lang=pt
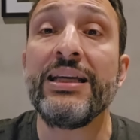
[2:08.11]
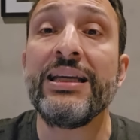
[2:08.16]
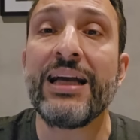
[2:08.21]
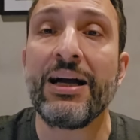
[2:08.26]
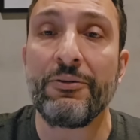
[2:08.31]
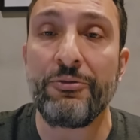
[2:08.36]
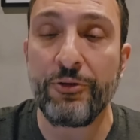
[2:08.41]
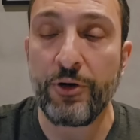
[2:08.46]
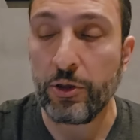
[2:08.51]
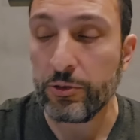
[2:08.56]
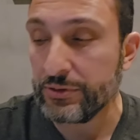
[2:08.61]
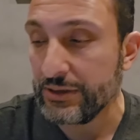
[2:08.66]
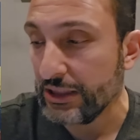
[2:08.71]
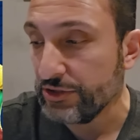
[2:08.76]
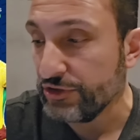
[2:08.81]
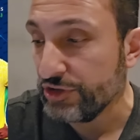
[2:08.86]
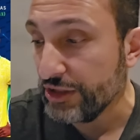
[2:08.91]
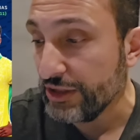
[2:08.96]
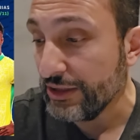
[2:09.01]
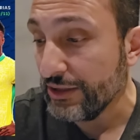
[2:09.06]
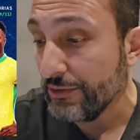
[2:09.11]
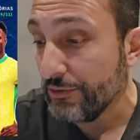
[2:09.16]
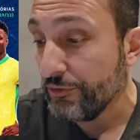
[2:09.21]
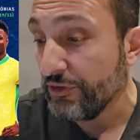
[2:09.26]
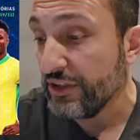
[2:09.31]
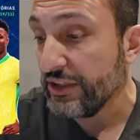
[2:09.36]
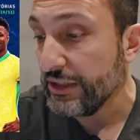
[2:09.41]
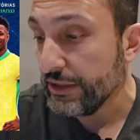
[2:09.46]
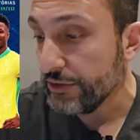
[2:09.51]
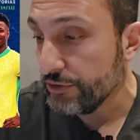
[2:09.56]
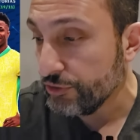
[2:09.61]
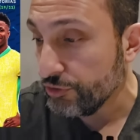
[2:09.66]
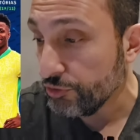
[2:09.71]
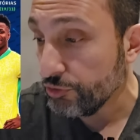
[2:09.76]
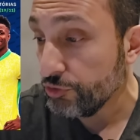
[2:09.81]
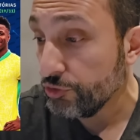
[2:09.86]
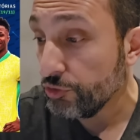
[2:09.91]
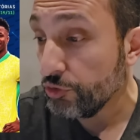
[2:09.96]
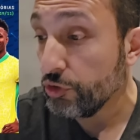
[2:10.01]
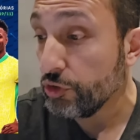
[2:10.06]
e a volta de
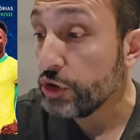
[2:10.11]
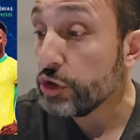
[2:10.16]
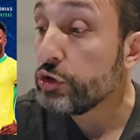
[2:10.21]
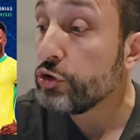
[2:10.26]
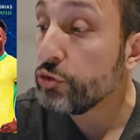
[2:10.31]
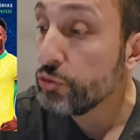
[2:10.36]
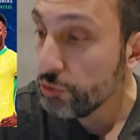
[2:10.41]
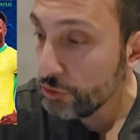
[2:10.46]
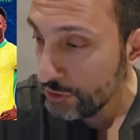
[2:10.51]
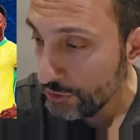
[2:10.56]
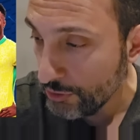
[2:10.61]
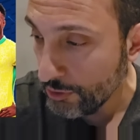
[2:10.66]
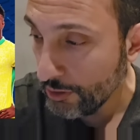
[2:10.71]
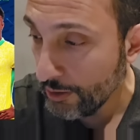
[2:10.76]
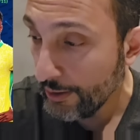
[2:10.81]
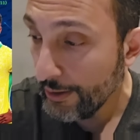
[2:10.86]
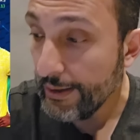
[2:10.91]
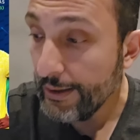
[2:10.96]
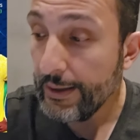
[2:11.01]
Vinícius Júnior.